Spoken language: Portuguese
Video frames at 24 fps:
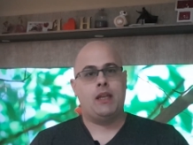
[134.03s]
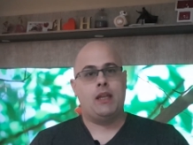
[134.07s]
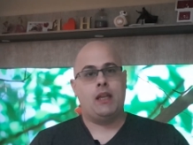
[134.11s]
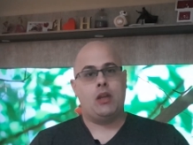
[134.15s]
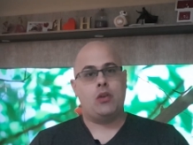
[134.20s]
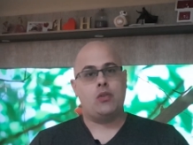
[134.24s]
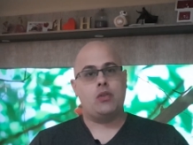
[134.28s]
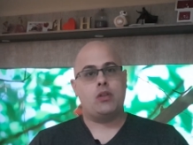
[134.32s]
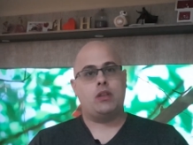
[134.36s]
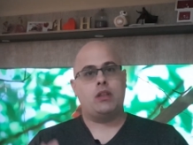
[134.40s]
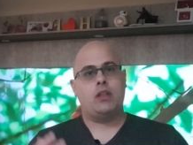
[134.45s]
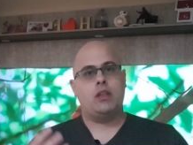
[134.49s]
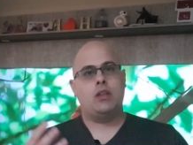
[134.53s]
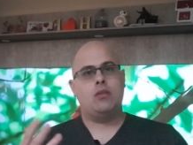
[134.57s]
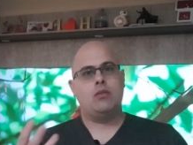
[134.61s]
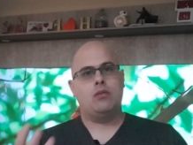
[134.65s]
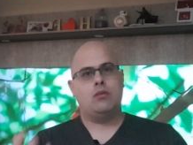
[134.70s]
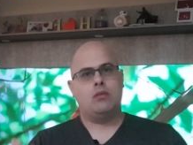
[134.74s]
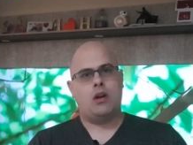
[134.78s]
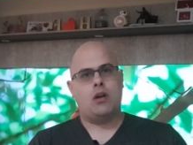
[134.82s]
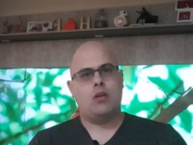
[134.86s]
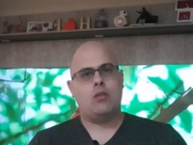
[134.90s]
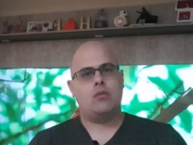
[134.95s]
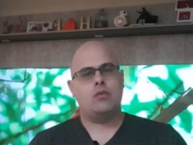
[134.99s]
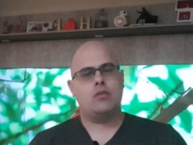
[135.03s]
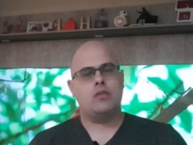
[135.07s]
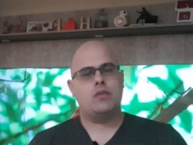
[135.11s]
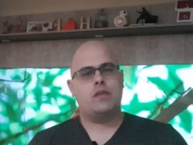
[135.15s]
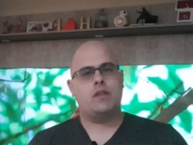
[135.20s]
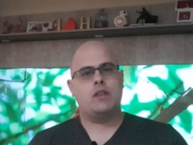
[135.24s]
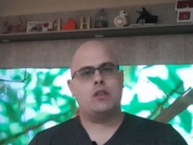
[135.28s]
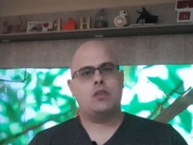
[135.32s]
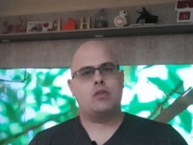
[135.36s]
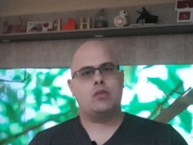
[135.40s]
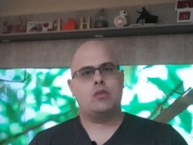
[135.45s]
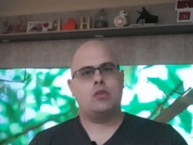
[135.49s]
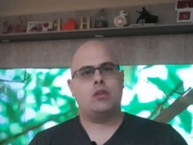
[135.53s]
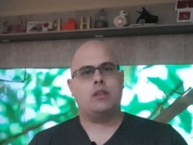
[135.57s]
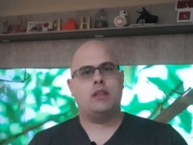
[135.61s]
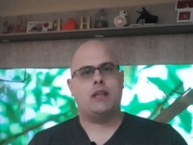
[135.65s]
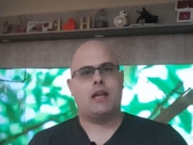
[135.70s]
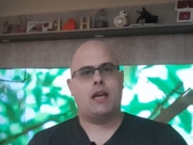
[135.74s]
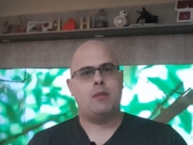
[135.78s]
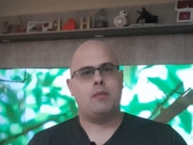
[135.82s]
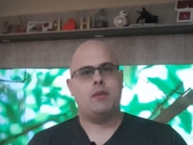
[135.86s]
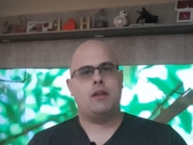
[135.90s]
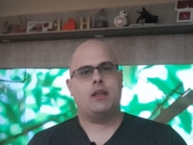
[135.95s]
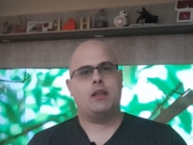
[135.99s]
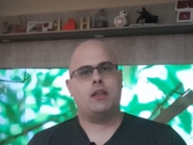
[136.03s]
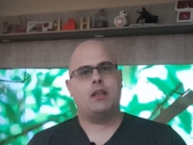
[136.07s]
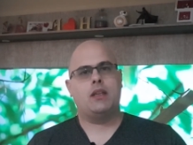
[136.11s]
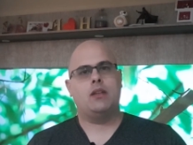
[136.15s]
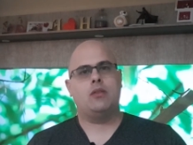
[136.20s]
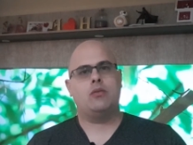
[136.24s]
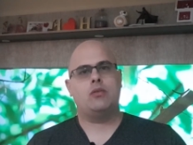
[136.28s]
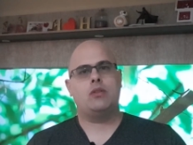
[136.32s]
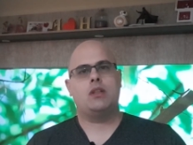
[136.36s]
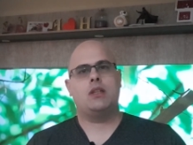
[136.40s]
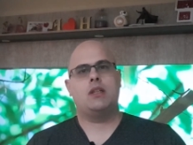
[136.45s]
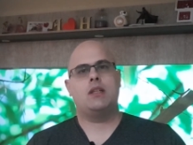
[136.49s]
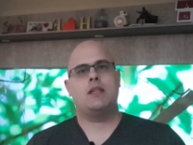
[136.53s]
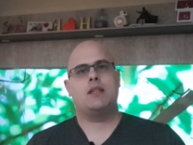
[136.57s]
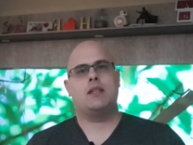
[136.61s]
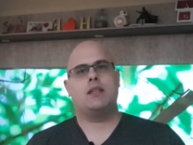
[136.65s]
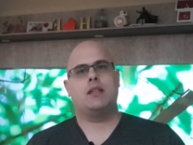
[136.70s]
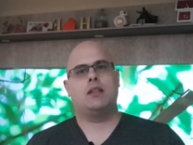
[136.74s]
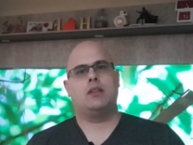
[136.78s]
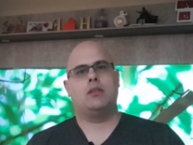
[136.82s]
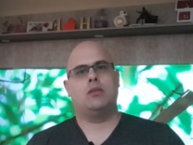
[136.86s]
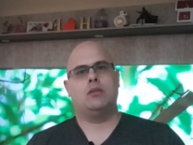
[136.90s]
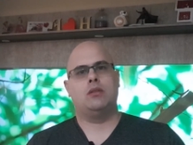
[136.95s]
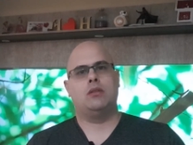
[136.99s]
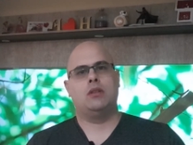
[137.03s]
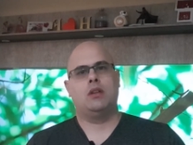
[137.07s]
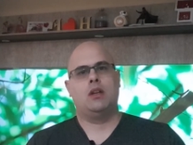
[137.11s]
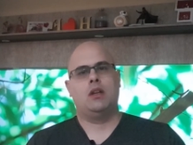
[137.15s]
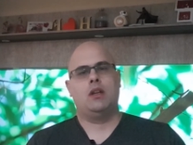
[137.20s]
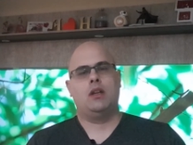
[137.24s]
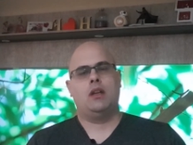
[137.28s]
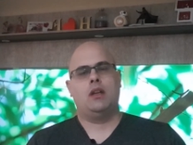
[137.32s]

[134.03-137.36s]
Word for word: Eu já tenho alguns vídeos do Darby aqui utilizando